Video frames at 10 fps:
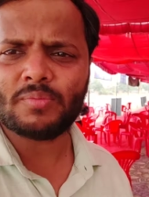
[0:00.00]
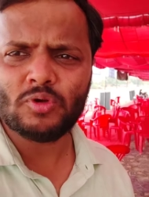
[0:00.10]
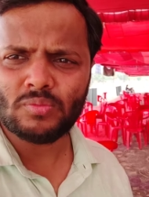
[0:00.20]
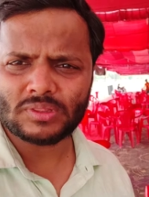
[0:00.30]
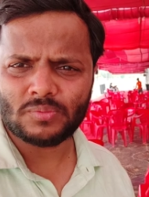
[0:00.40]

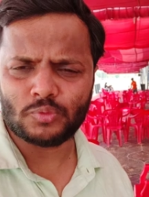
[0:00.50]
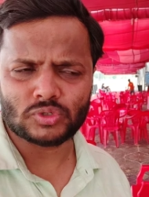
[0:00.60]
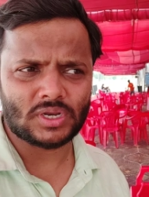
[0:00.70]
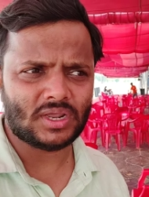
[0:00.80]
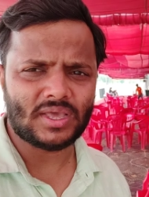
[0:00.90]
काफ़ी लोग मतलब
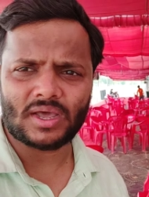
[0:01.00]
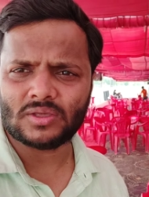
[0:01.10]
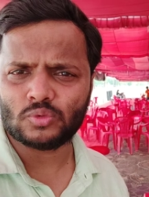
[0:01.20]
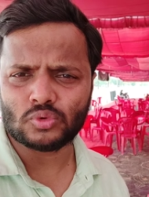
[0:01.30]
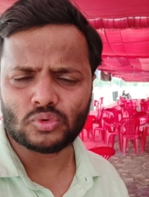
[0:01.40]
पूछने के लिए आ
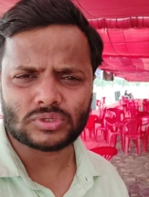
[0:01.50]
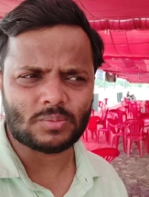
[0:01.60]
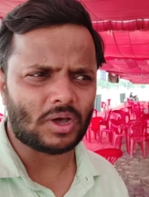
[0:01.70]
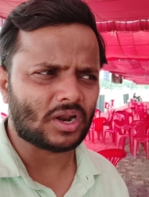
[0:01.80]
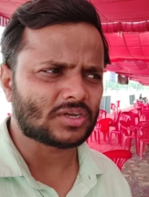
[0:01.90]
रहे हैं दूर दूर
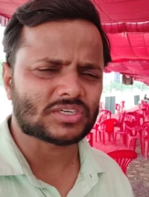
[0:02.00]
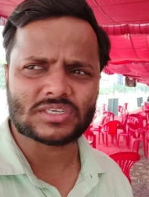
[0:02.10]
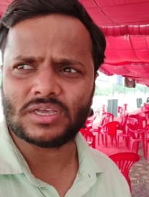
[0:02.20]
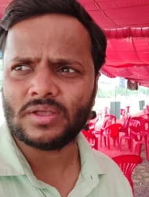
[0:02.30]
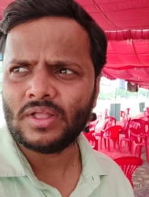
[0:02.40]
से महाराष्ट्र
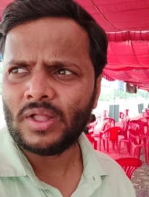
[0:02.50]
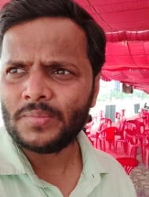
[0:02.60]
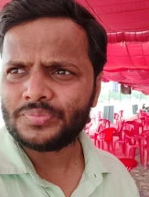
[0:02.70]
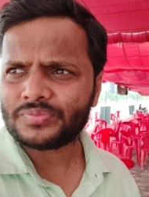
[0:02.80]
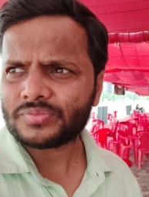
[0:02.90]
से
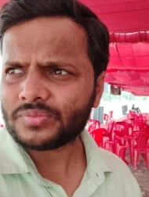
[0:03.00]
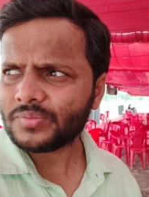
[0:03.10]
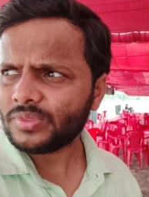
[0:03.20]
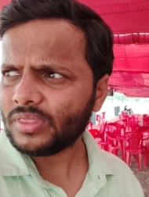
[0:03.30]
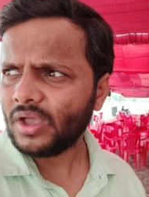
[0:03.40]

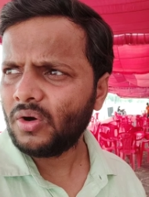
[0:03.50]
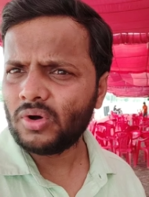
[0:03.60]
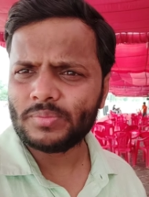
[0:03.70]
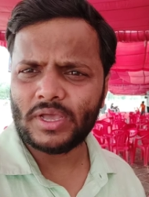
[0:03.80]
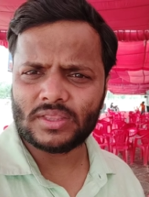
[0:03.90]

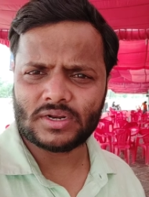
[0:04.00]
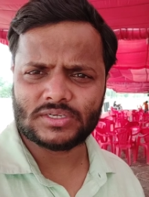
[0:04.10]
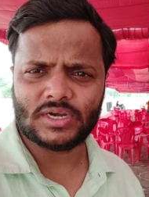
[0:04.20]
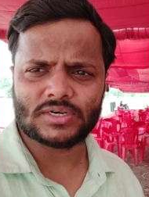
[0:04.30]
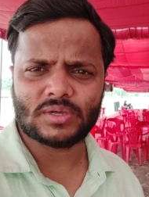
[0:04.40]
और भी अदर
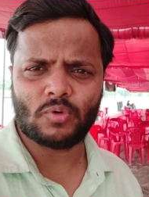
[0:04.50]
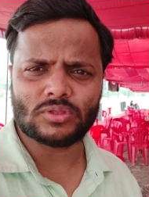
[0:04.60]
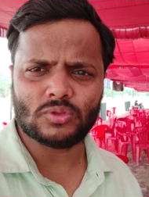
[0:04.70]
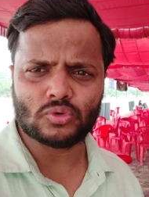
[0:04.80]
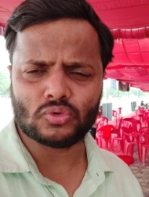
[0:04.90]
स्टेट से
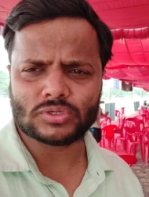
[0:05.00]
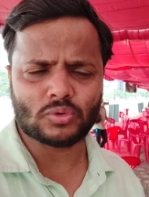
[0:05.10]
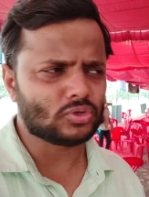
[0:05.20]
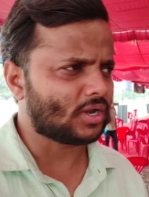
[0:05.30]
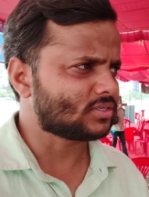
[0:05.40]
बहुत ही दूर दूर से
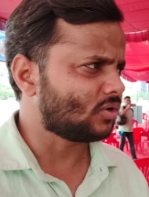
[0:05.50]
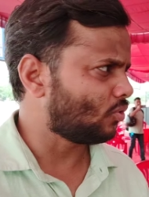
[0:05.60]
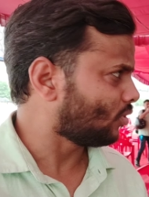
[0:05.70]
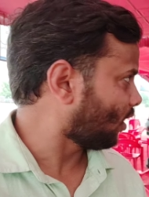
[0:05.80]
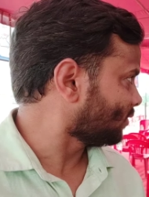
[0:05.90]
गुजरात से
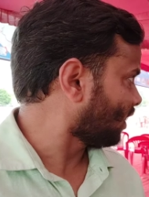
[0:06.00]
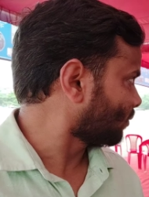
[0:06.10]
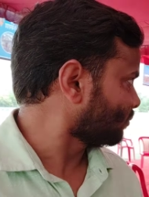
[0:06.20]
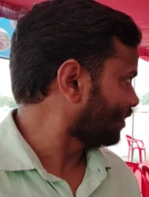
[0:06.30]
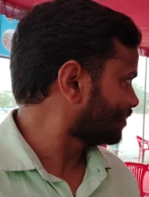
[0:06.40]
लोग अभी यहाँ
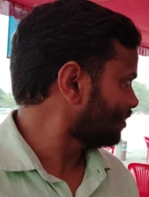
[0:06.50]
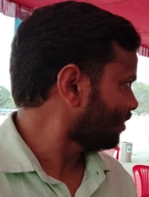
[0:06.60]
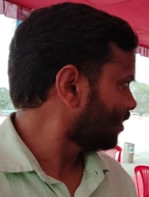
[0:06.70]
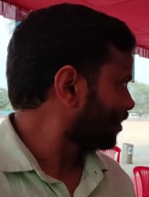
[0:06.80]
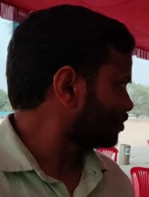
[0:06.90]
पर मिले थे
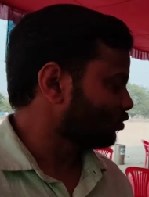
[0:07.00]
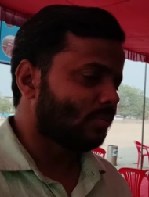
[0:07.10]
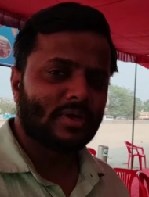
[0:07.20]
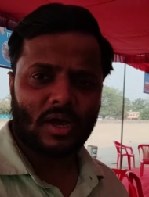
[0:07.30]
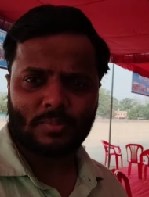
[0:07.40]
जो
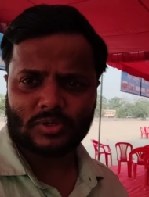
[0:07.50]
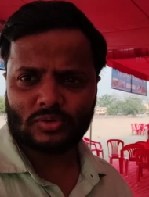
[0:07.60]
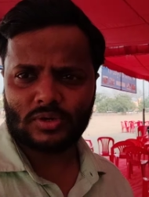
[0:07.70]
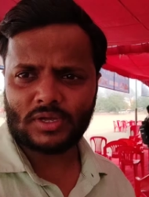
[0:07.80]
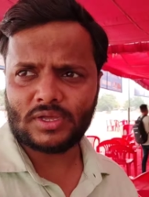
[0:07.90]
अभी यहाँ पर
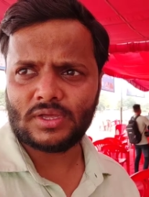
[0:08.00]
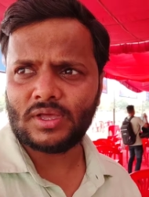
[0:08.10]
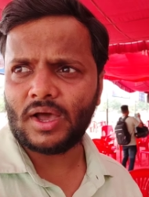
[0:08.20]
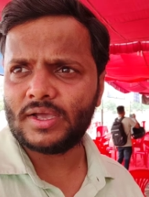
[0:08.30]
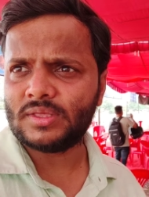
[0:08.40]
जो
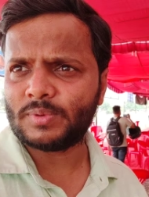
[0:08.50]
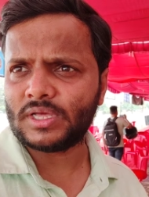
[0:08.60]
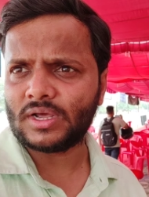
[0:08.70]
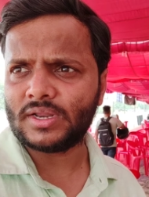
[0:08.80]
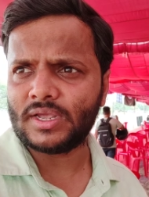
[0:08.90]
है आए थे
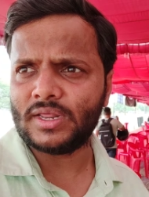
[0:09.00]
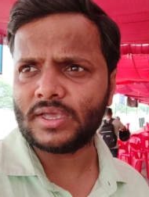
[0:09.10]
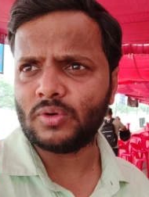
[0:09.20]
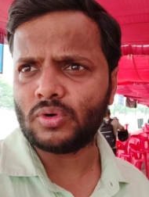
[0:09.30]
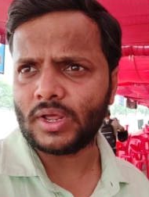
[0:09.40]
पता करने के लिए
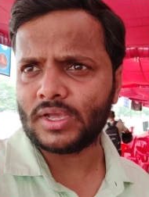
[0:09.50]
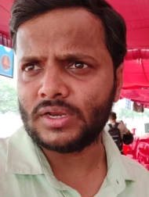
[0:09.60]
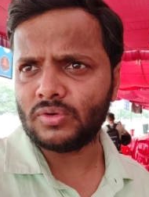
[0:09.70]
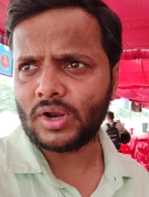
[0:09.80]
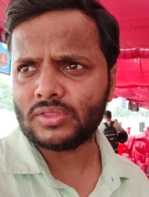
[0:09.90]
कि हो रहा है कि
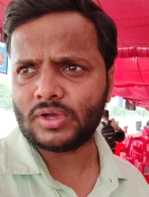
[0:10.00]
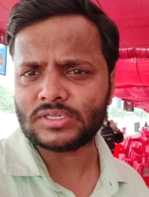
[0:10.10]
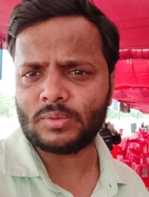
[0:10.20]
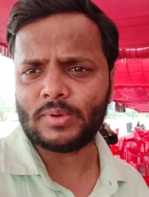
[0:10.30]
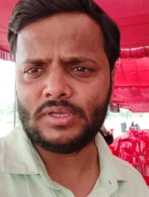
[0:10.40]
नहीं हो रहा है तो
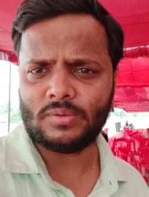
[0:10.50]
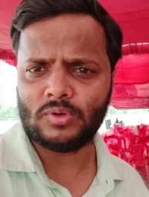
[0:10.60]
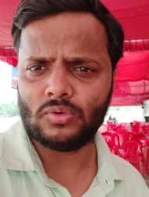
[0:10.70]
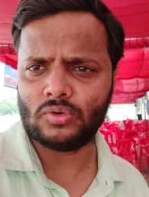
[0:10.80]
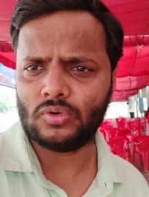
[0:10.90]
ऐसे में भाई
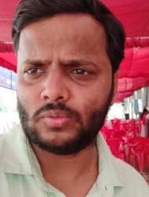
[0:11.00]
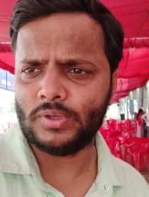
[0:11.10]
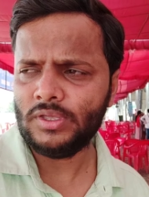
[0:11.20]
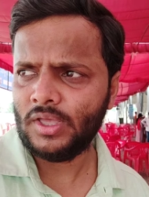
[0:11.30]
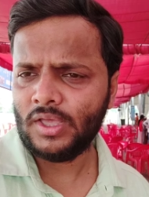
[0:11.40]
अभी लोग लोग
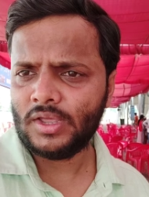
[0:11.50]
भी